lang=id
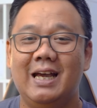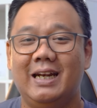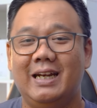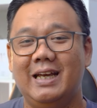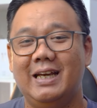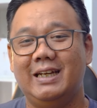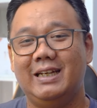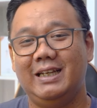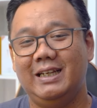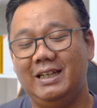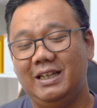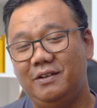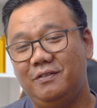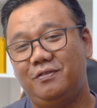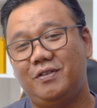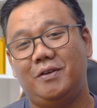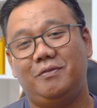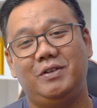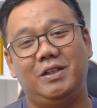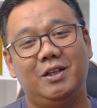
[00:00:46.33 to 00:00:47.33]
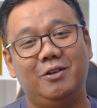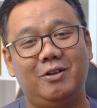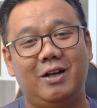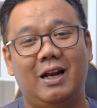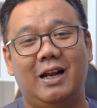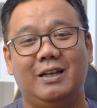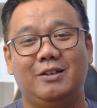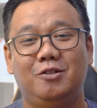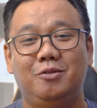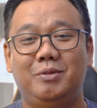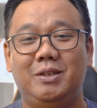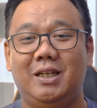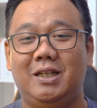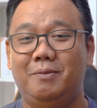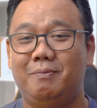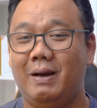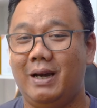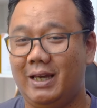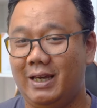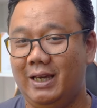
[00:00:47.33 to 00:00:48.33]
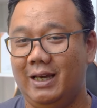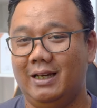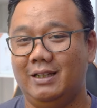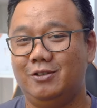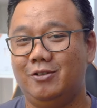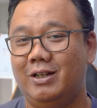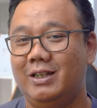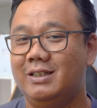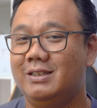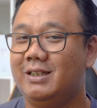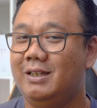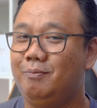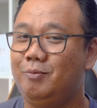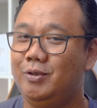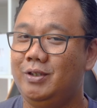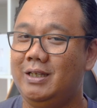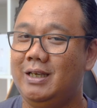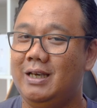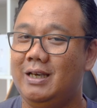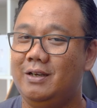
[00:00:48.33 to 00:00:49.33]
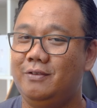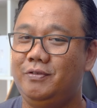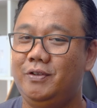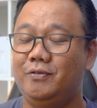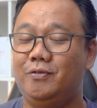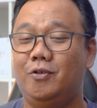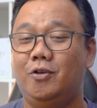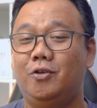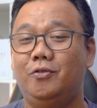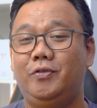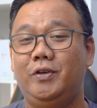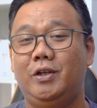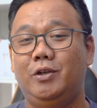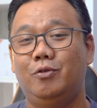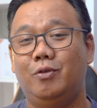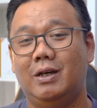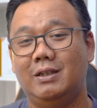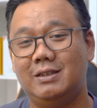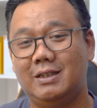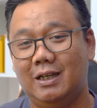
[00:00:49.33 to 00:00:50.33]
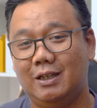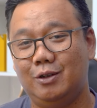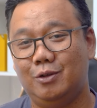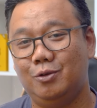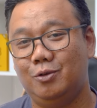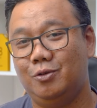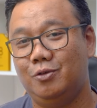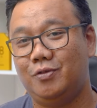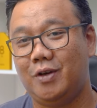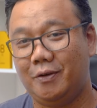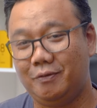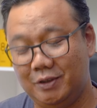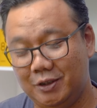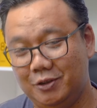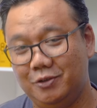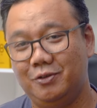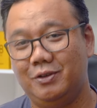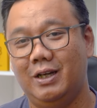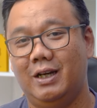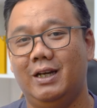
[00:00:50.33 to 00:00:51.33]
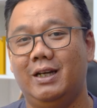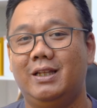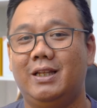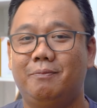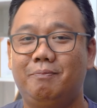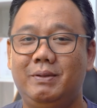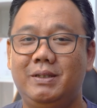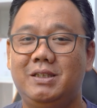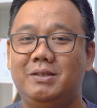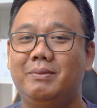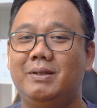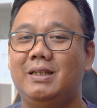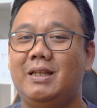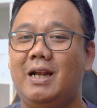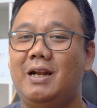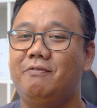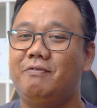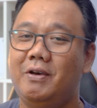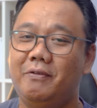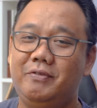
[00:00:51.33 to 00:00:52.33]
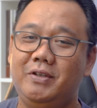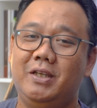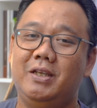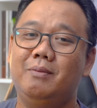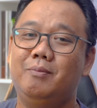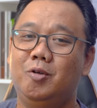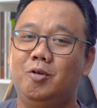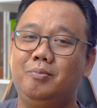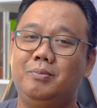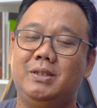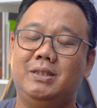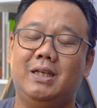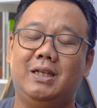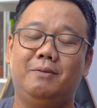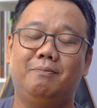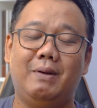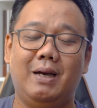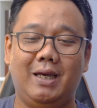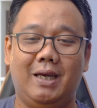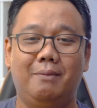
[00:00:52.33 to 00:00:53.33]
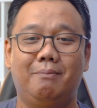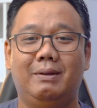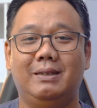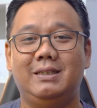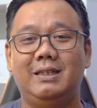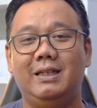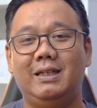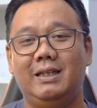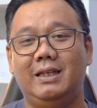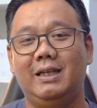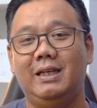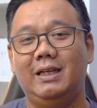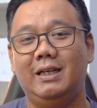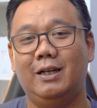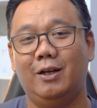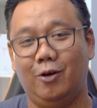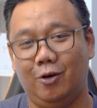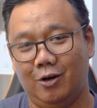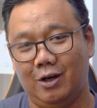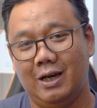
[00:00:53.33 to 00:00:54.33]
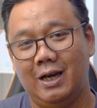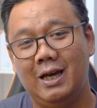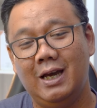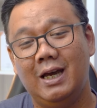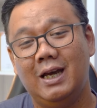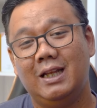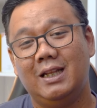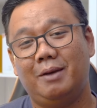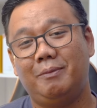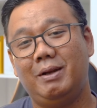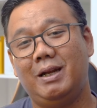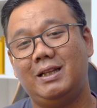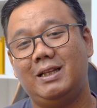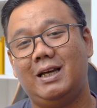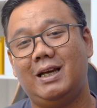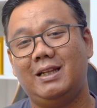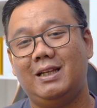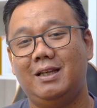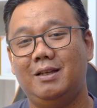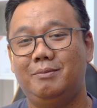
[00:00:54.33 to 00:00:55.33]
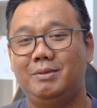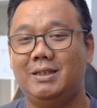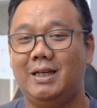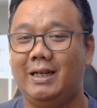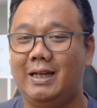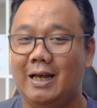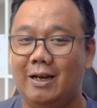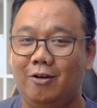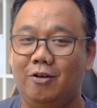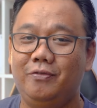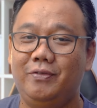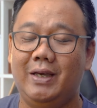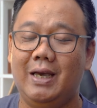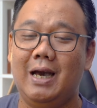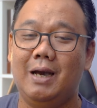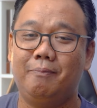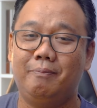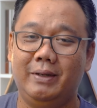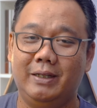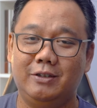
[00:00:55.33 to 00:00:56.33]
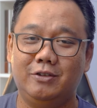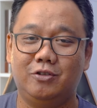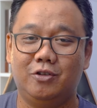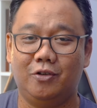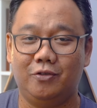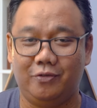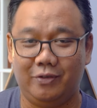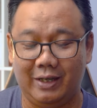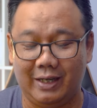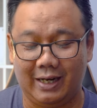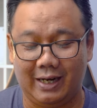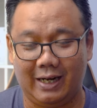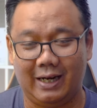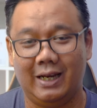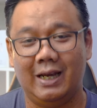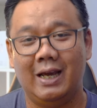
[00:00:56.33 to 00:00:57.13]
Dan ini 5G-nya udah langsung bisa dipakai ya. Soalnya saya punya Vivo V21 5G juga, tapi sementara 5G-nya belum bisa dipakai, masih di lock. Tapi nanti katanya bisa di-unlock via update software.